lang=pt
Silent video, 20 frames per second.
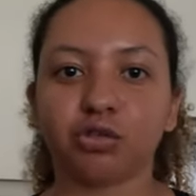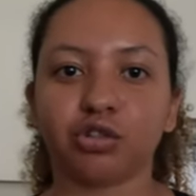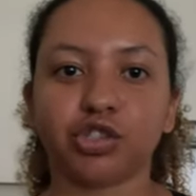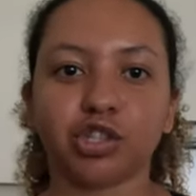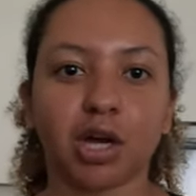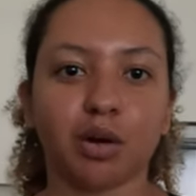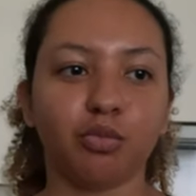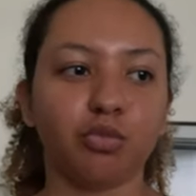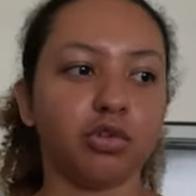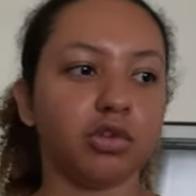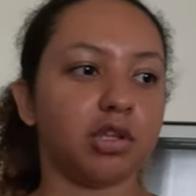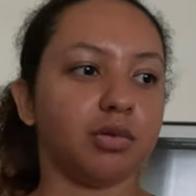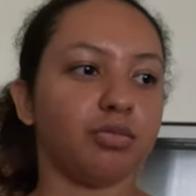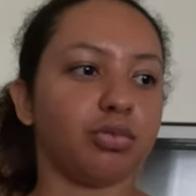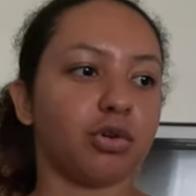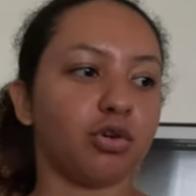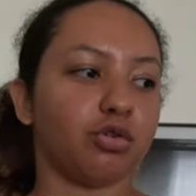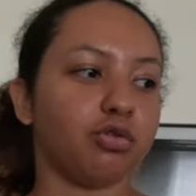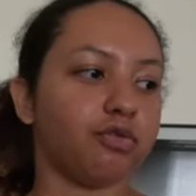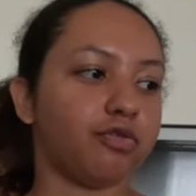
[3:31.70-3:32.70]
já há muito tempo
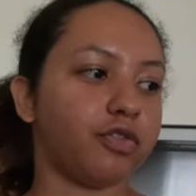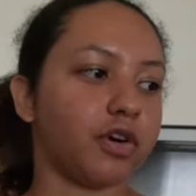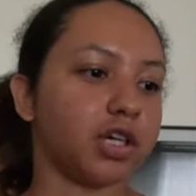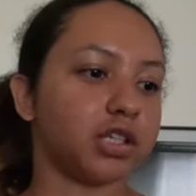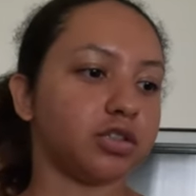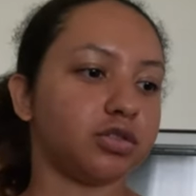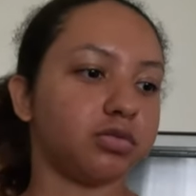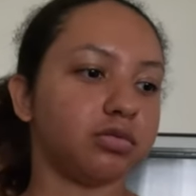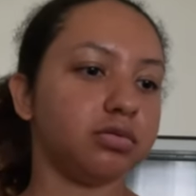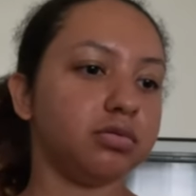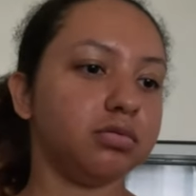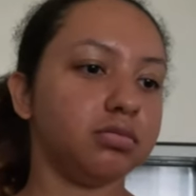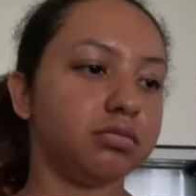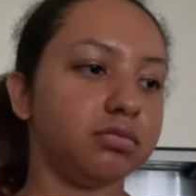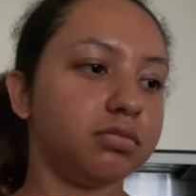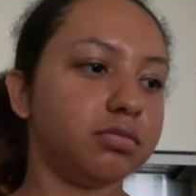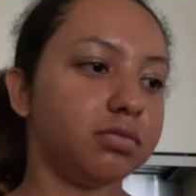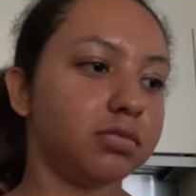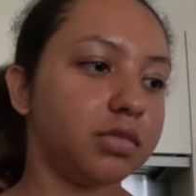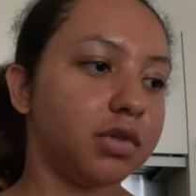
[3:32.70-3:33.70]
que eu não faço.
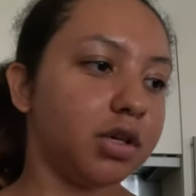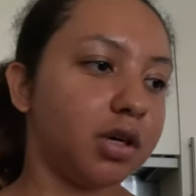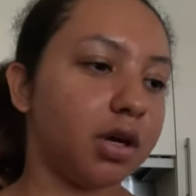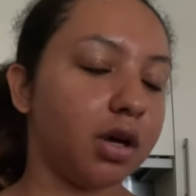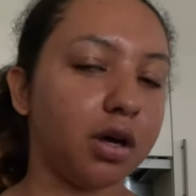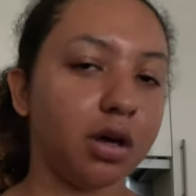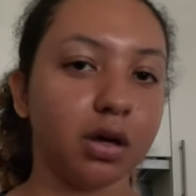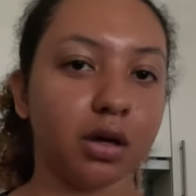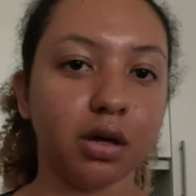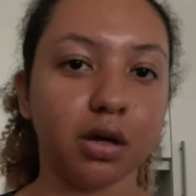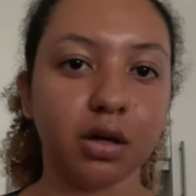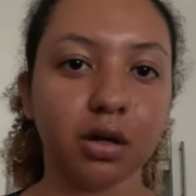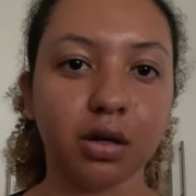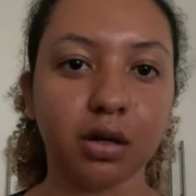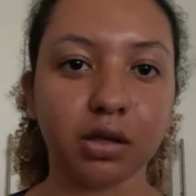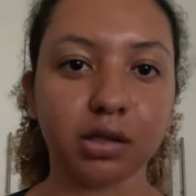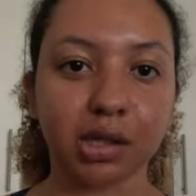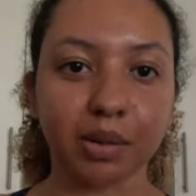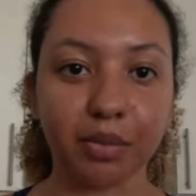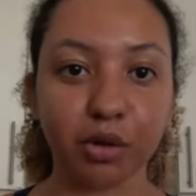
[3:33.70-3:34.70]

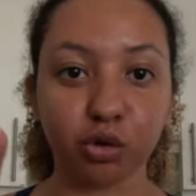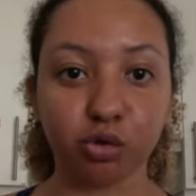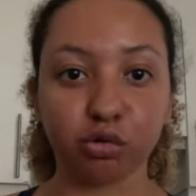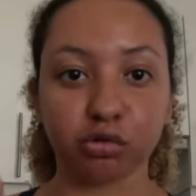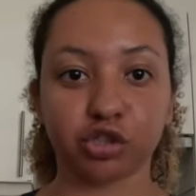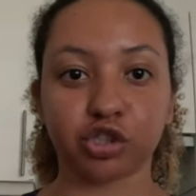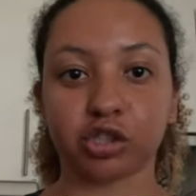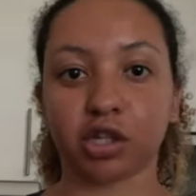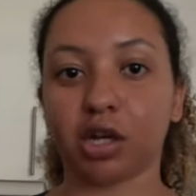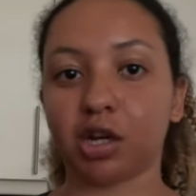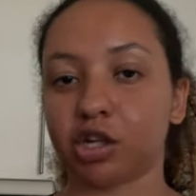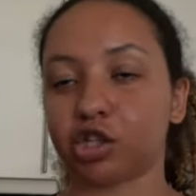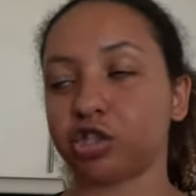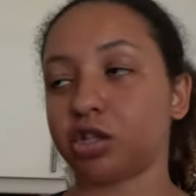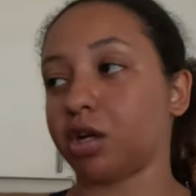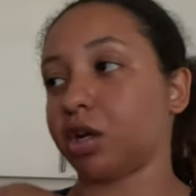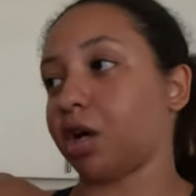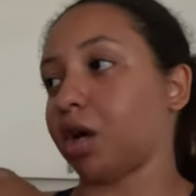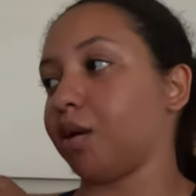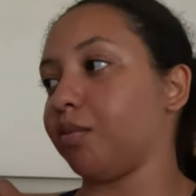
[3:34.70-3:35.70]
Uh, também estou a testar
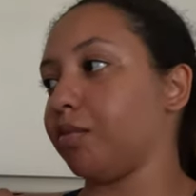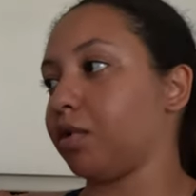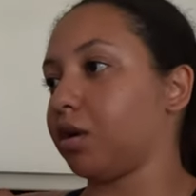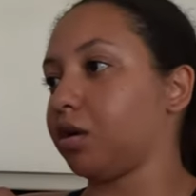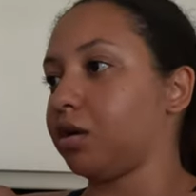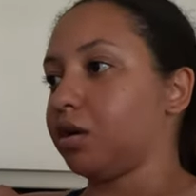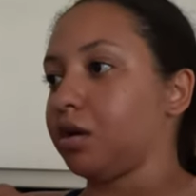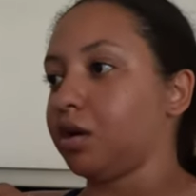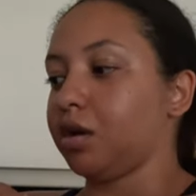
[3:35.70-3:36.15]
esta câmara.